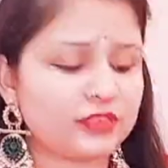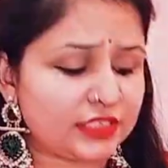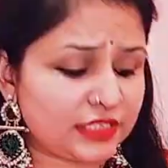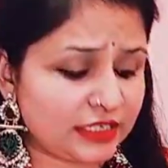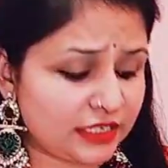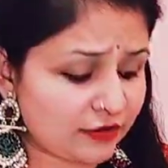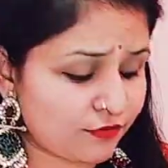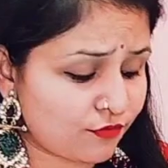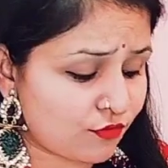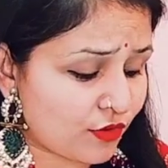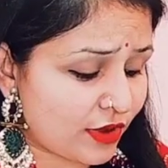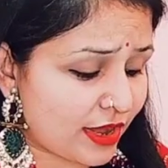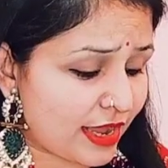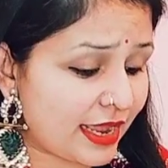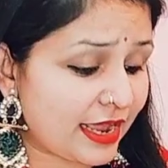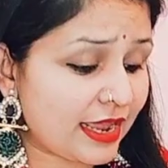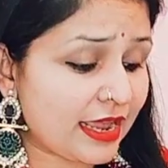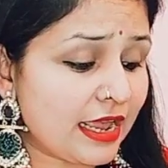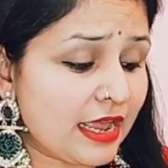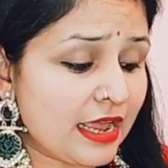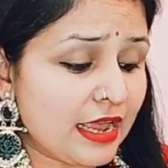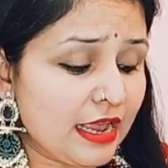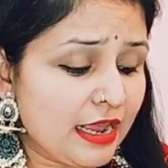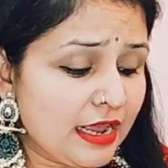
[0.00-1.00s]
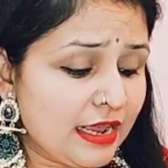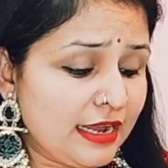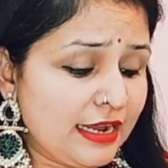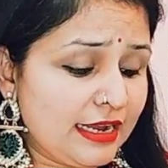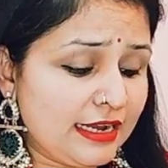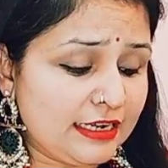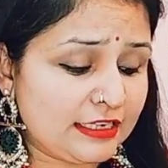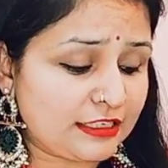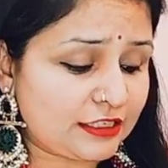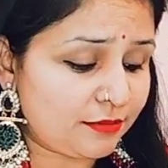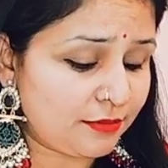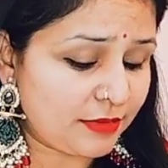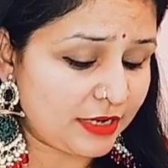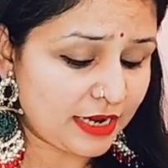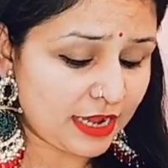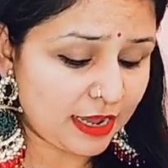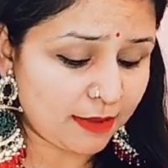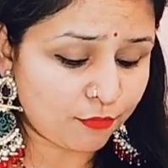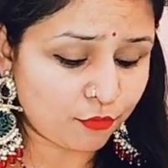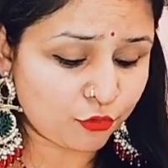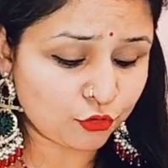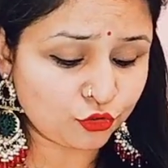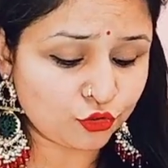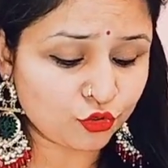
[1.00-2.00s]
रिसीव हुआ है इसमें ना
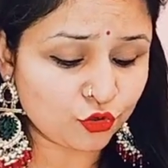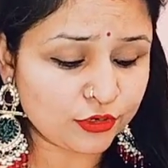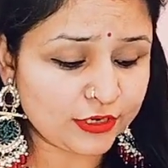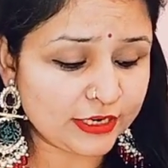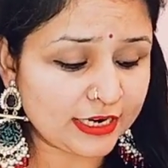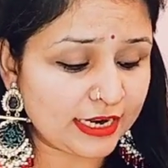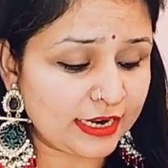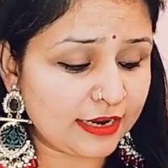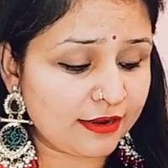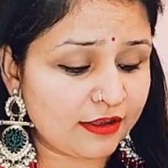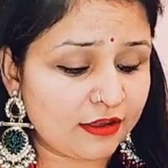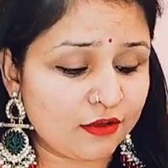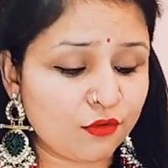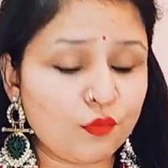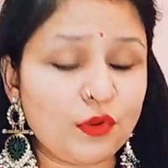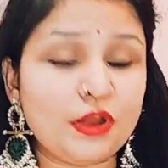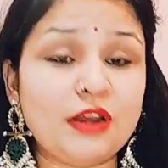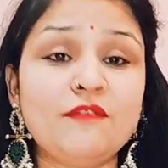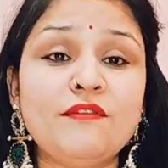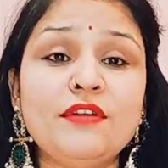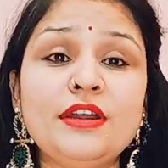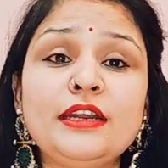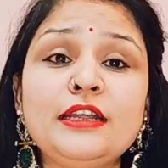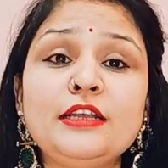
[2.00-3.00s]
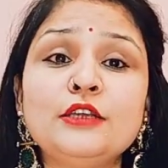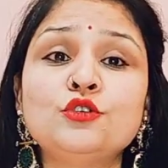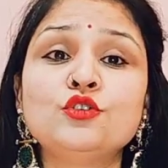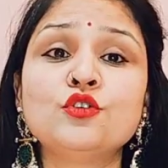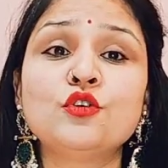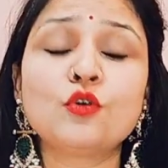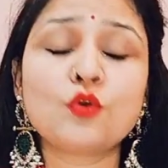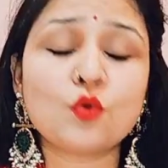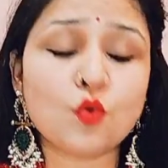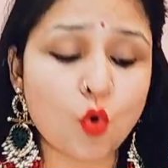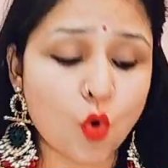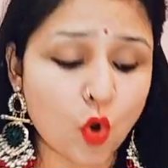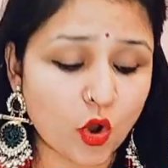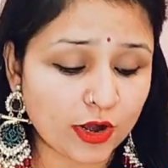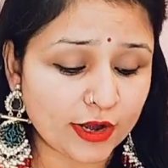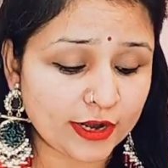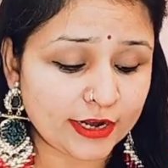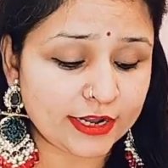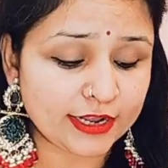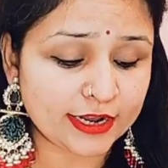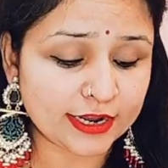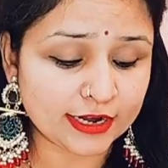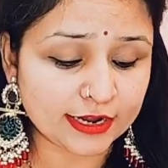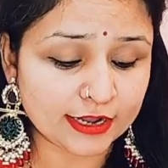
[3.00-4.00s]
आपको जो ये वेलवेट की जो
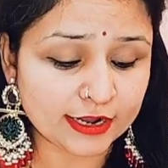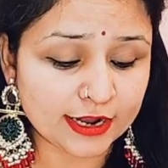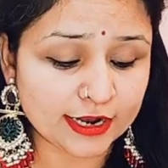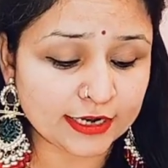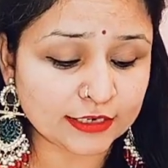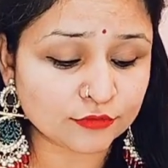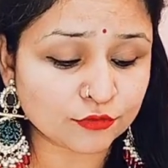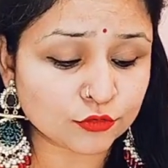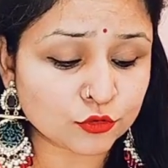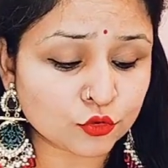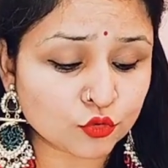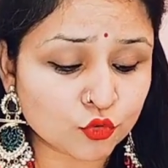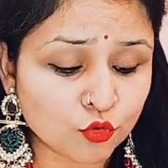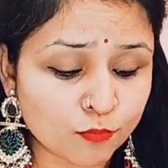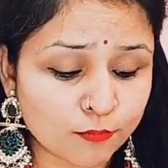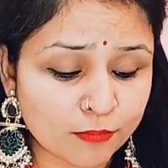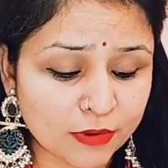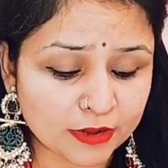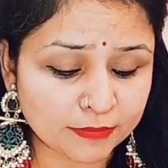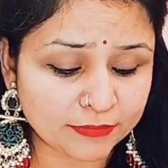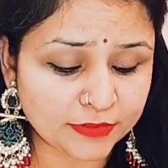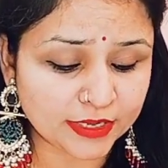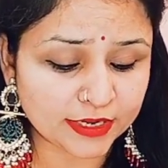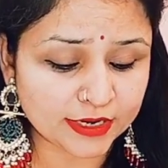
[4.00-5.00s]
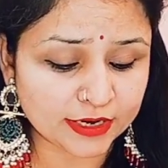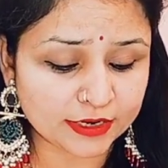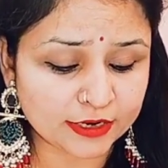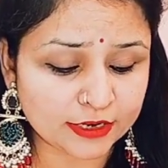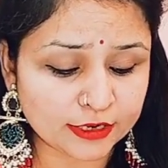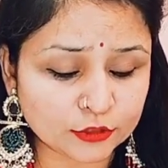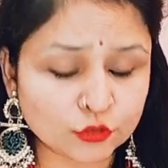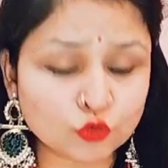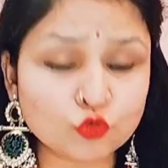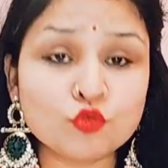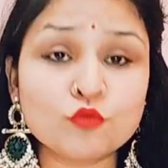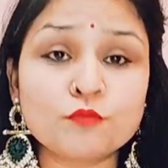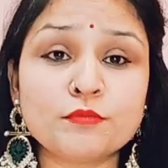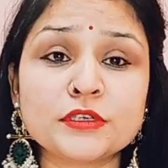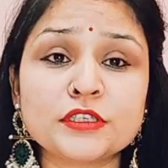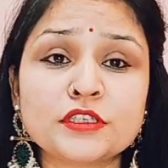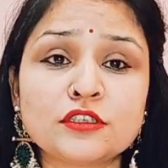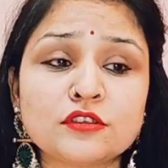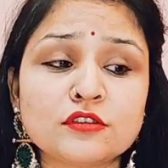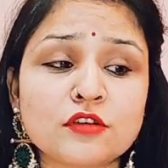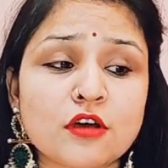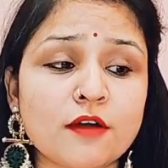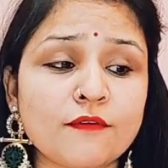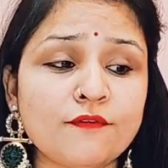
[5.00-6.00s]
क्वालिटी है ना गाइज वो सुपर दे रखी है सुपर
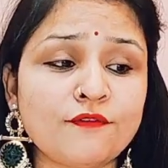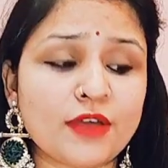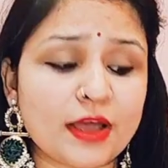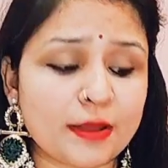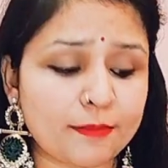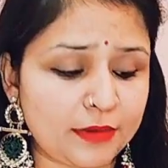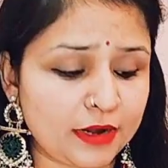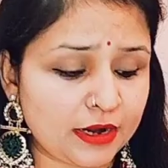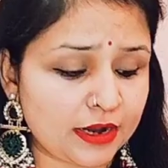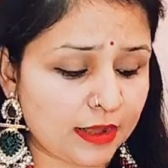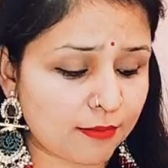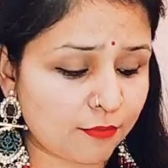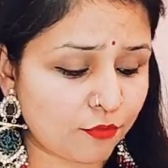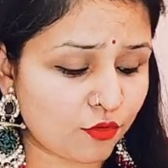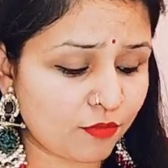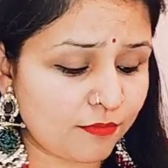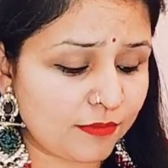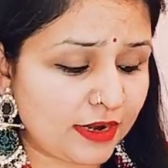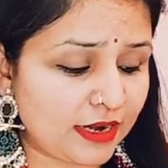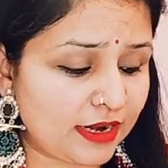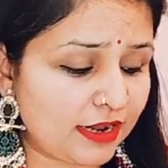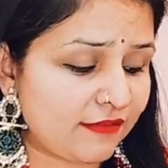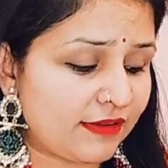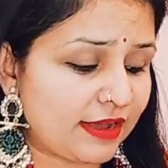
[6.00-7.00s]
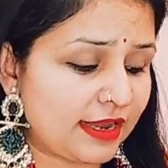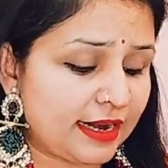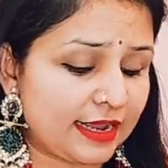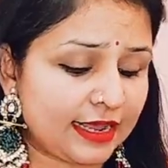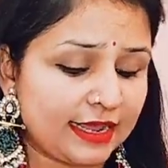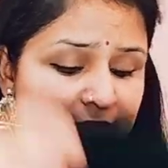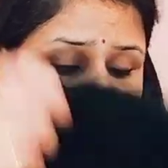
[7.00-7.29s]
सॉफ्ट फैब्रिक आपको मिलने वाला